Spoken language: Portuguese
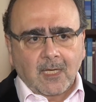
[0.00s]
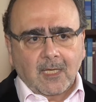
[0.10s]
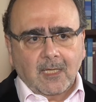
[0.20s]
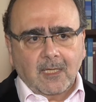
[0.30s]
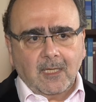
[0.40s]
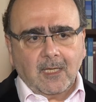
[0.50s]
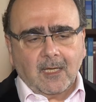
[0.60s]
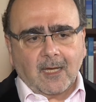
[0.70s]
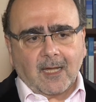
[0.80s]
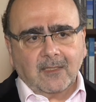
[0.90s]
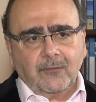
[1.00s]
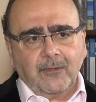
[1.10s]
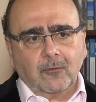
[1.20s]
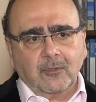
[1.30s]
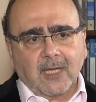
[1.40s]
e a
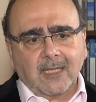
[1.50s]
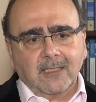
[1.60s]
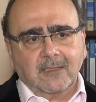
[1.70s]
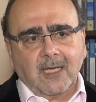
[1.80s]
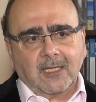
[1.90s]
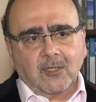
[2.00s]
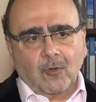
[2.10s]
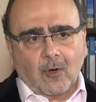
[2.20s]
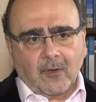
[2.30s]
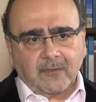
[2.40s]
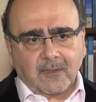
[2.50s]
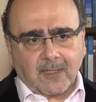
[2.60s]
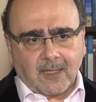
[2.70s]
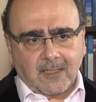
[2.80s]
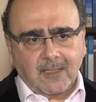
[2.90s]
dificuldade
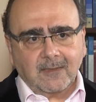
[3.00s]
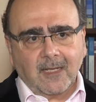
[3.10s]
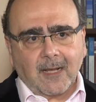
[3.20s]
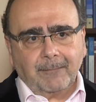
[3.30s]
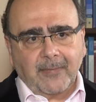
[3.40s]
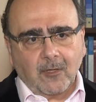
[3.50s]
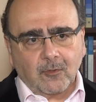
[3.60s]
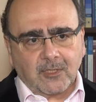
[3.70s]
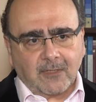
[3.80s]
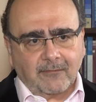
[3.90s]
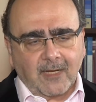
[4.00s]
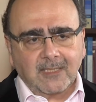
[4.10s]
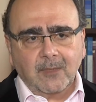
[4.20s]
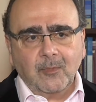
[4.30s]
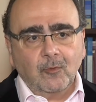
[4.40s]
diagnóstica e terapêutica vai
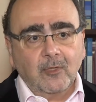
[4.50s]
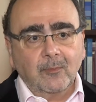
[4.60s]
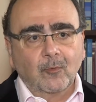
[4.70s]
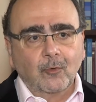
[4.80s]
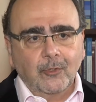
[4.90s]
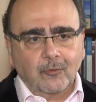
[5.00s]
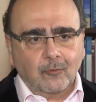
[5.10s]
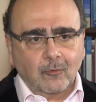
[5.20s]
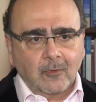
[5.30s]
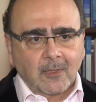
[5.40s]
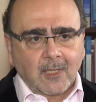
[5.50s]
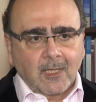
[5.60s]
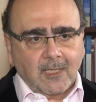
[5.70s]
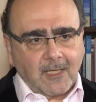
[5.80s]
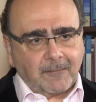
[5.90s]
diminuir muito.
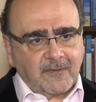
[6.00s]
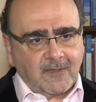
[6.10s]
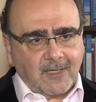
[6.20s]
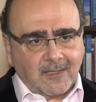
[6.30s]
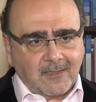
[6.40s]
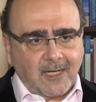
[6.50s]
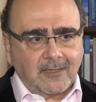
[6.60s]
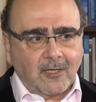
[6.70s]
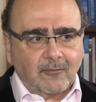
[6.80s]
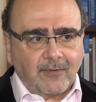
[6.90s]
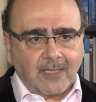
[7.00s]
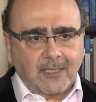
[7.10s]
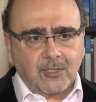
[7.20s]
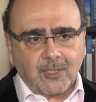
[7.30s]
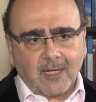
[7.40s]
E a psiquiatria não vai
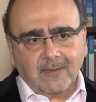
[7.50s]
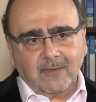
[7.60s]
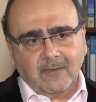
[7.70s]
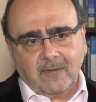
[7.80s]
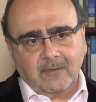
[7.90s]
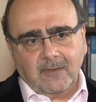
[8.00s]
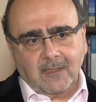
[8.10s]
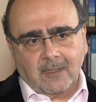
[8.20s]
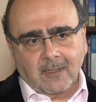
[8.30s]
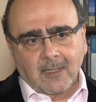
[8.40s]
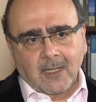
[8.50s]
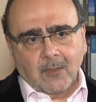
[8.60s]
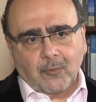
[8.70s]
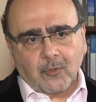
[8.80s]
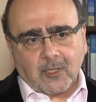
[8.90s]
deixar de existir,
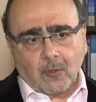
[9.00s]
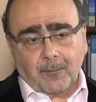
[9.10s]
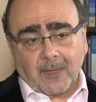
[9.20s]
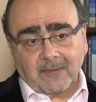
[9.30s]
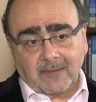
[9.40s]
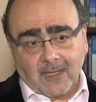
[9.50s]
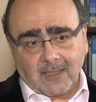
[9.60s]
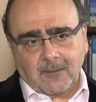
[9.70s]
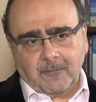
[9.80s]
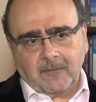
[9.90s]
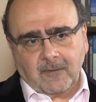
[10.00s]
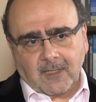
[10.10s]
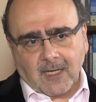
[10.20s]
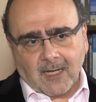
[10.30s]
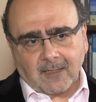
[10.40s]
porque o paciente
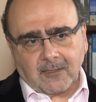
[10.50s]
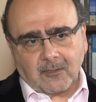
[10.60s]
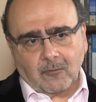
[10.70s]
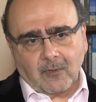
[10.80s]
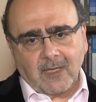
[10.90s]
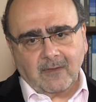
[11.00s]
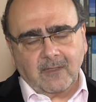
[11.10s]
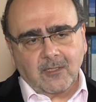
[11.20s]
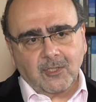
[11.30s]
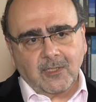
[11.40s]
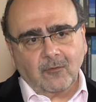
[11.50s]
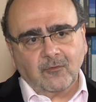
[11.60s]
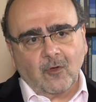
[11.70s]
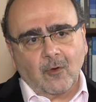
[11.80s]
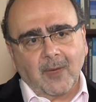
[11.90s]
psiquiátrico exige não
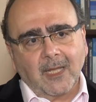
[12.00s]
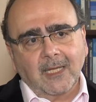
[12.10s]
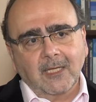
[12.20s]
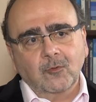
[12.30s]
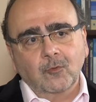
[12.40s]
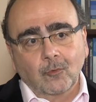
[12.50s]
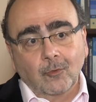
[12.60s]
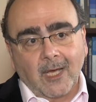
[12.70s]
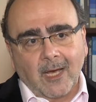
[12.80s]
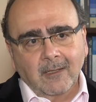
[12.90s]
só uma leitura,